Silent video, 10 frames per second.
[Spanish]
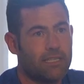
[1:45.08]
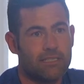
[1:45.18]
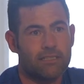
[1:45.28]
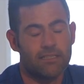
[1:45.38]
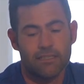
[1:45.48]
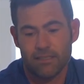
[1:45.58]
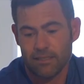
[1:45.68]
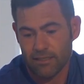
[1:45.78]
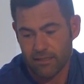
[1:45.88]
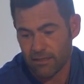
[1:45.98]
Es
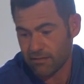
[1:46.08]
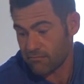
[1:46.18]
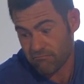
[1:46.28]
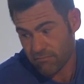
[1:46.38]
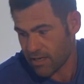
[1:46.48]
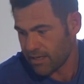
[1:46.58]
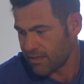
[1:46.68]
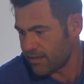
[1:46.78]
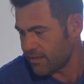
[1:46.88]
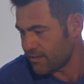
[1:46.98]
eh,
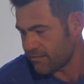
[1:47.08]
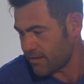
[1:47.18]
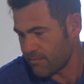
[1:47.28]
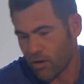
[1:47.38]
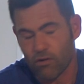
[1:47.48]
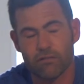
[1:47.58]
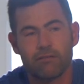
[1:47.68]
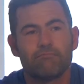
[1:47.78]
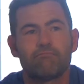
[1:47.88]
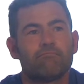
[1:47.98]
el, mejor
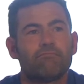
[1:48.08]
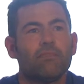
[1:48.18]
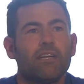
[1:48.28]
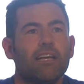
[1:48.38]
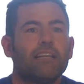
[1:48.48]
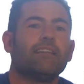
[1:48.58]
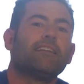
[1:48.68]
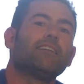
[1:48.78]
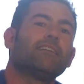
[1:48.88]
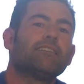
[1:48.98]

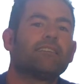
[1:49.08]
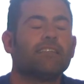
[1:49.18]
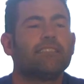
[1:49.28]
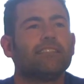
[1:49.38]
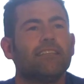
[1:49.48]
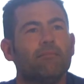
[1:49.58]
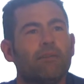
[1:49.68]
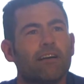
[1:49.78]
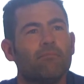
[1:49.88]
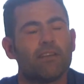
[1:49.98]
eh, que, existe en el
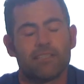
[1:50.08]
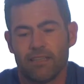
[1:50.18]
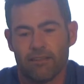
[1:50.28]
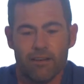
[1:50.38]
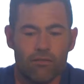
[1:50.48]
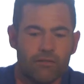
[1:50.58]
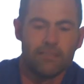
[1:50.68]
mercado, por así decirlo.